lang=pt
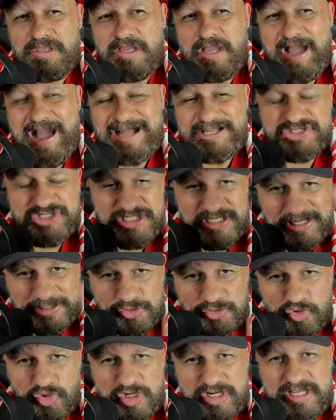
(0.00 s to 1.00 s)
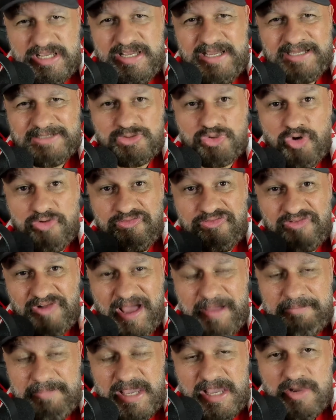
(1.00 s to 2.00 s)
a diretoria do
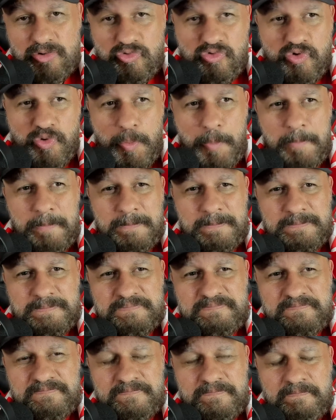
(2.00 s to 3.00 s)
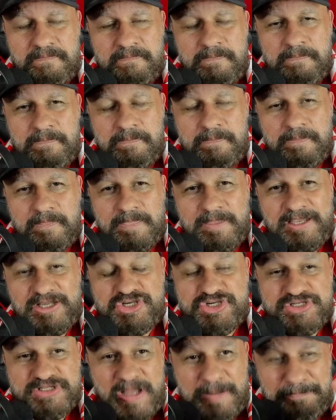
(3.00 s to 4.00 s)
Flamengo
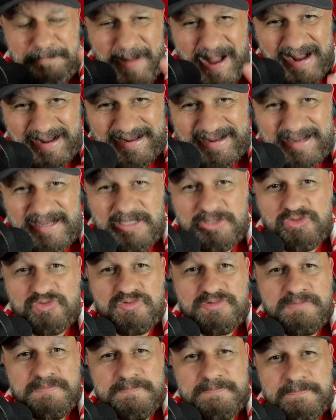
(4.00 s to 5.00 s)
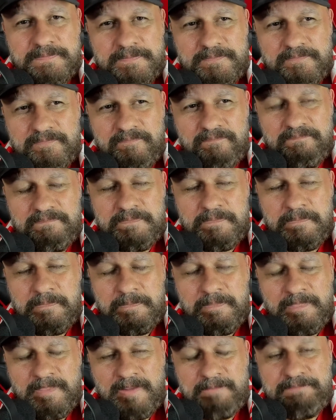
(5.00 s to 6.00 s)
está pagando
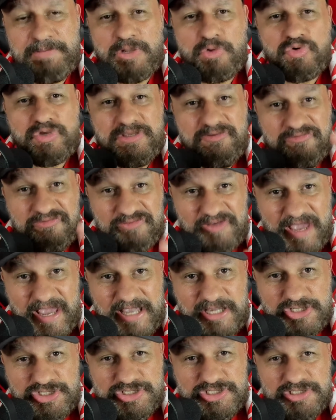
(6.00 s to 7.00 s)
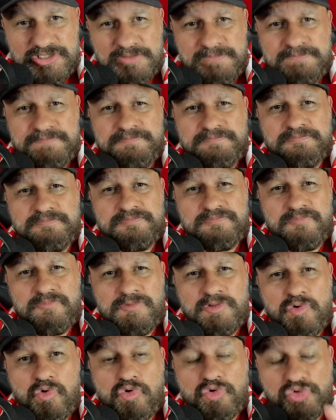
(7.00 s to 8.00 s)
pelo que fez
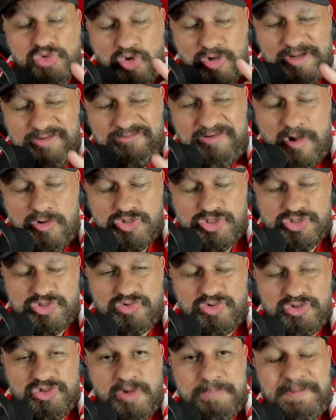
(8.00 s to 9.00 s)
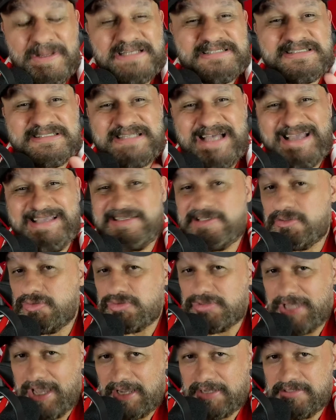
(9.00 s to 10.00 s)
com Dorival Júnior pela saída do
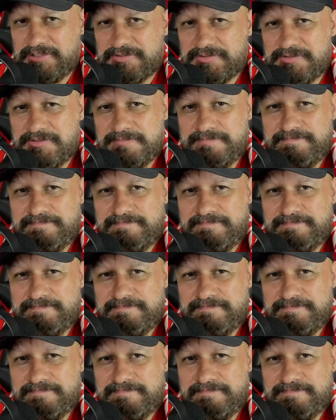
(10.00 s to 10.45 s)
técnico.